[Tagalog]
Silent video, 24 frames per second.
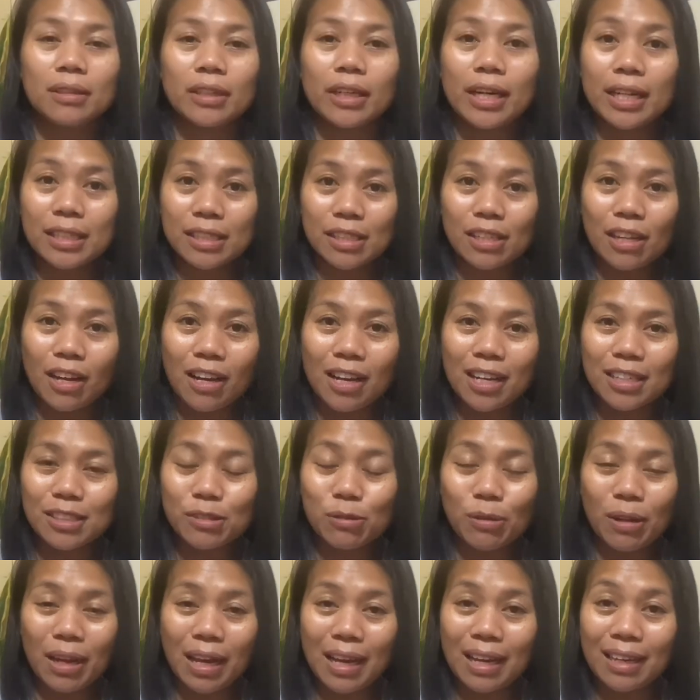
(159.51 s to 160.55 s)
Or as long as
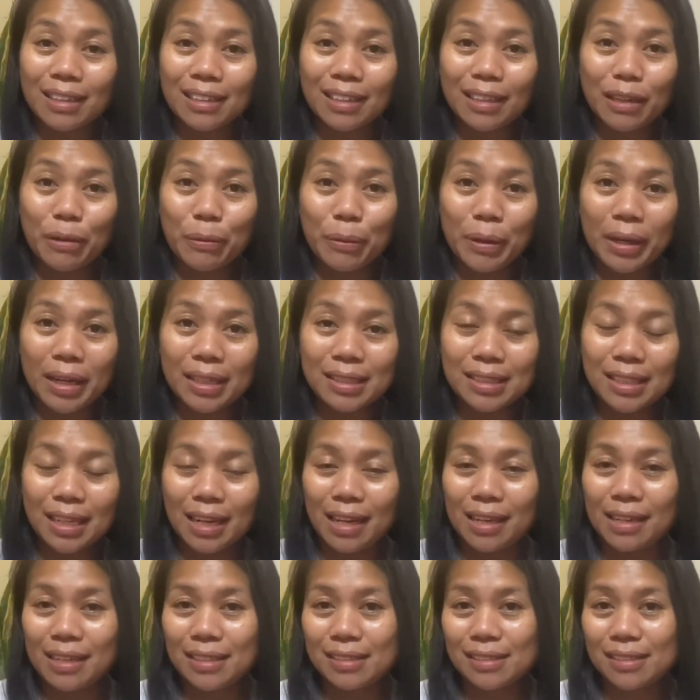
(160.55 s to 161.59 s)
wala kang ginawang
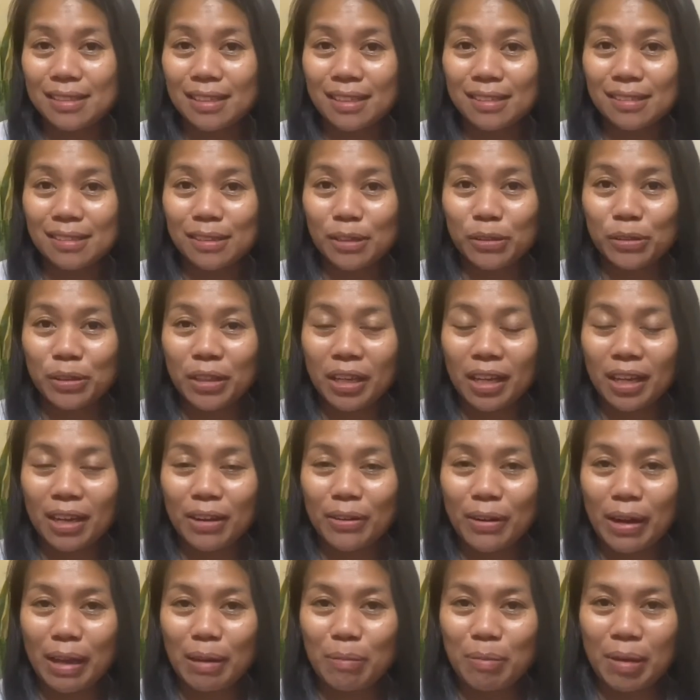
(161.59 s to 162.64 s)
kasalanan sa Saudi
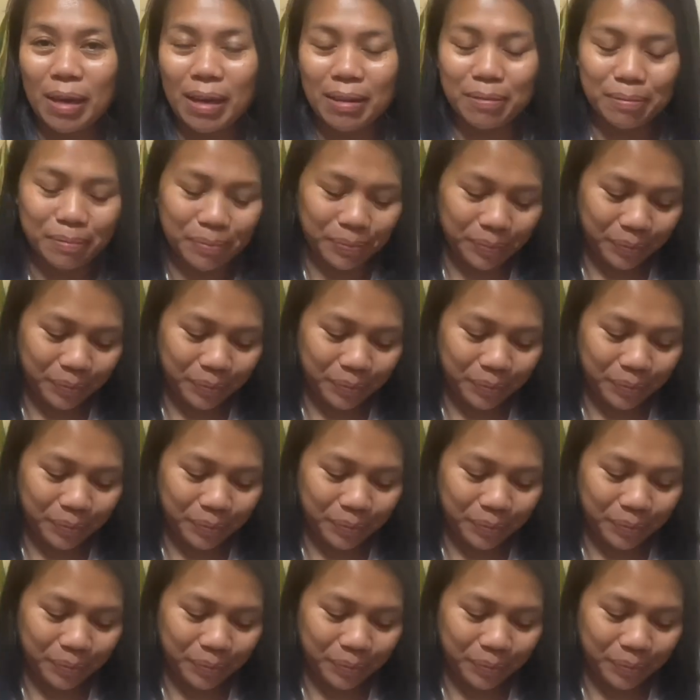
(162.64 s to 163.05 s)
Arabia.